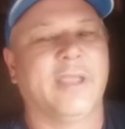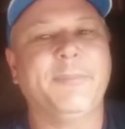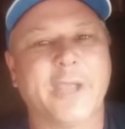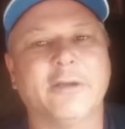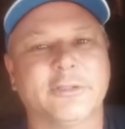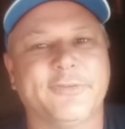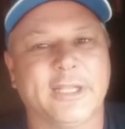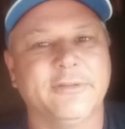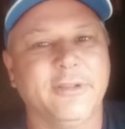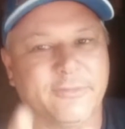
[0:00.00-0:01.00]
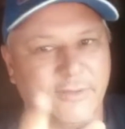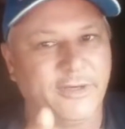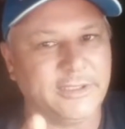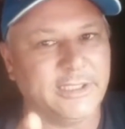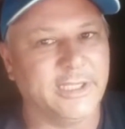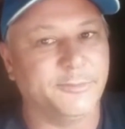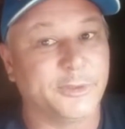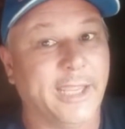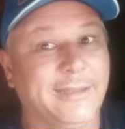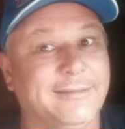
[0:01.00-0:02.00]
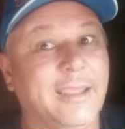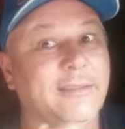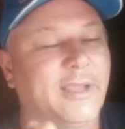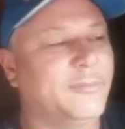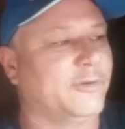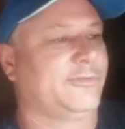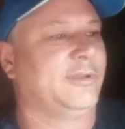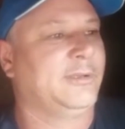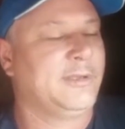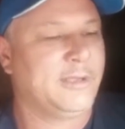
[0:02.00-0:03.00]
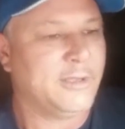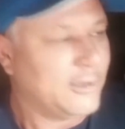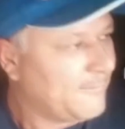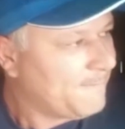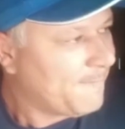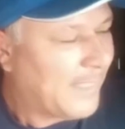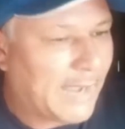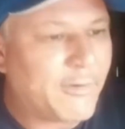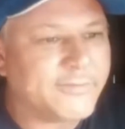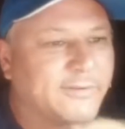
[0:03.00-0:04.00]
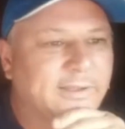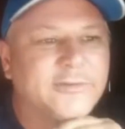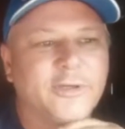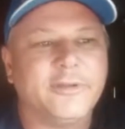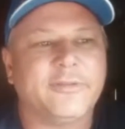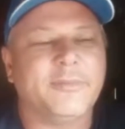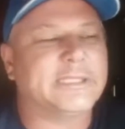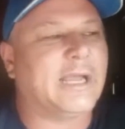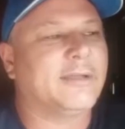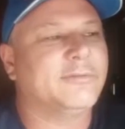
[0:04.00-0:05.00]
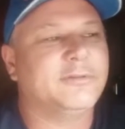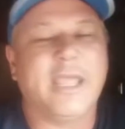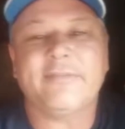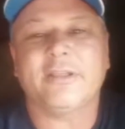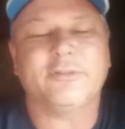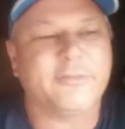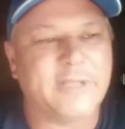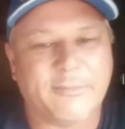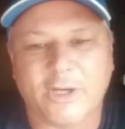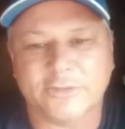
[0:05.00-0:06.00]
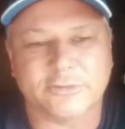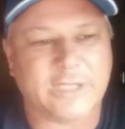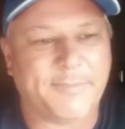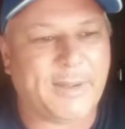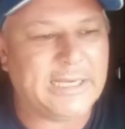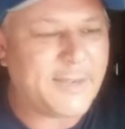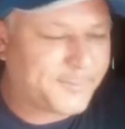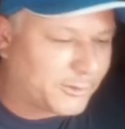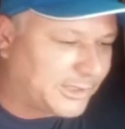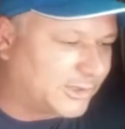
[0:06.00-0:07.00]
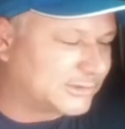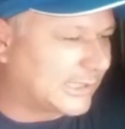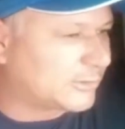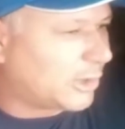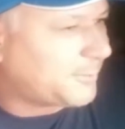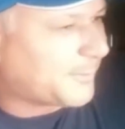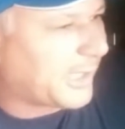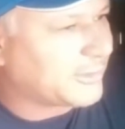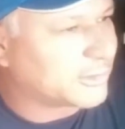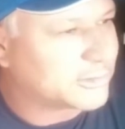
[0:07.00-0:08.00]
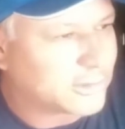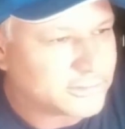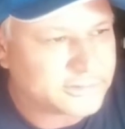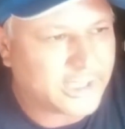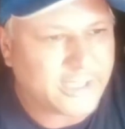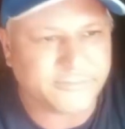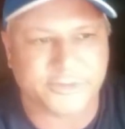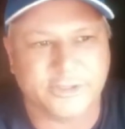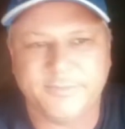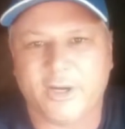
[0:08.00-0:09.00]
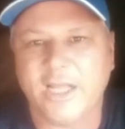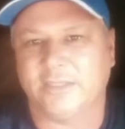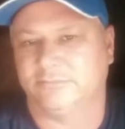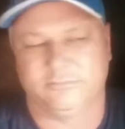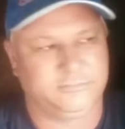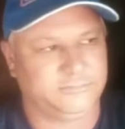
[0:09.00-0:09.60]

Sabe por que, eu tô falando isso? Vocês vão entender o porquê que diz a moça. A moça sentou em cima da. Nem sentou em cima da moto, outro rapaz lá, porque o guidão tá torto, porque é entortou. Não, show de bola.